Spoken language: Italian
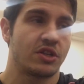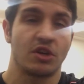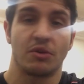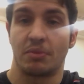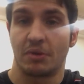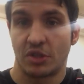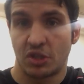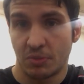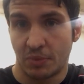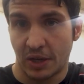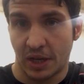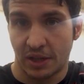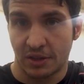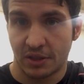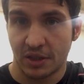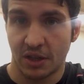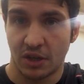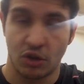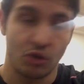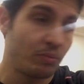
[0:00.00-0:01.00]
sei un
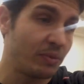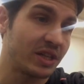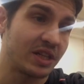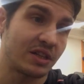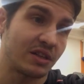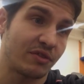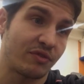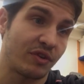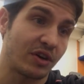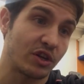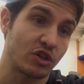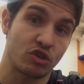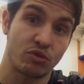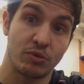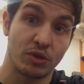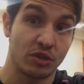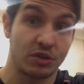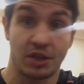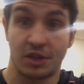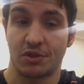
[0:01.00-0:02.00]
principiante non metterti a fare
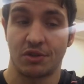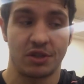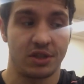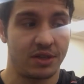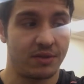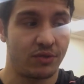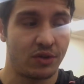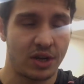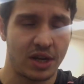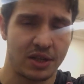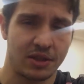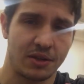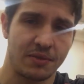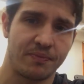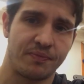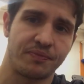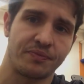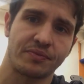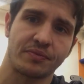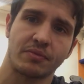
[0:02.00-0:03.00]
subito trazioni
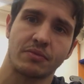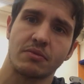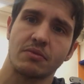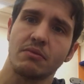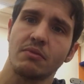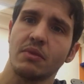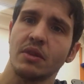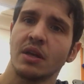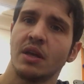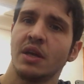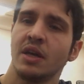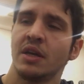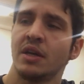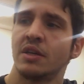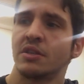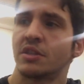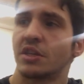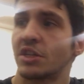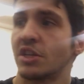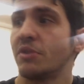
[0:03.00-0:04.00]
zavorate
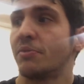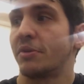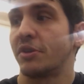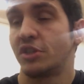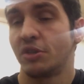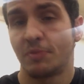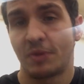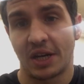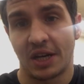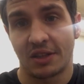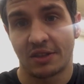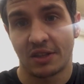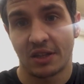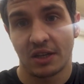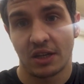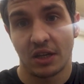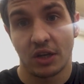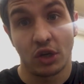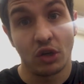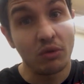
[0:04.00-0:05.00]
se sei un
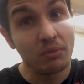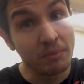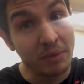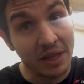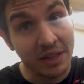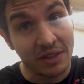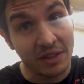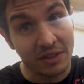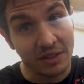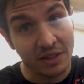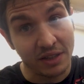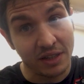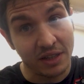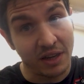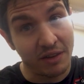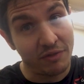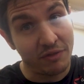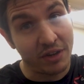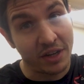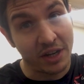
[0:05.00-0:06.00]
principiante non metterti
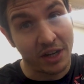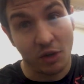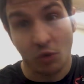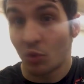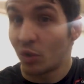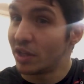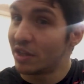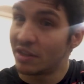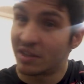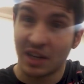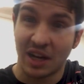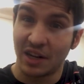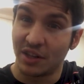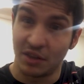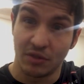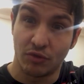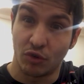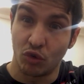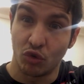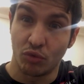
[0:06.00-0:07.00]
a fare quintali
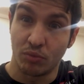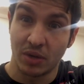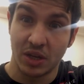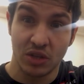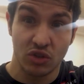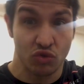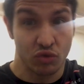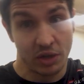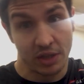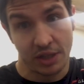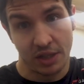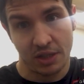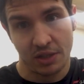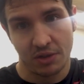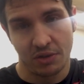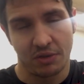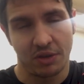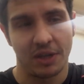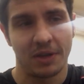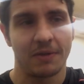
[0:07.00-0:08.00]
di volume sulle
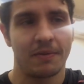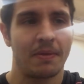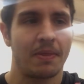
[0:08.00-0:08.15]
trazioni